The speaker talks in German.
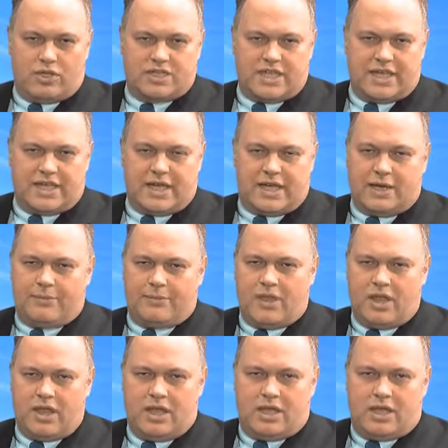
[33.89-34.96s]
gesehen haben,
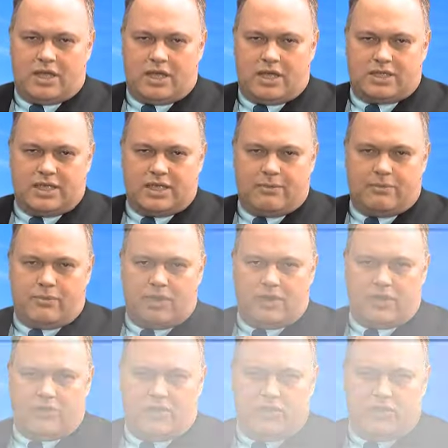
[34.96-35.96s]
nachdem äh,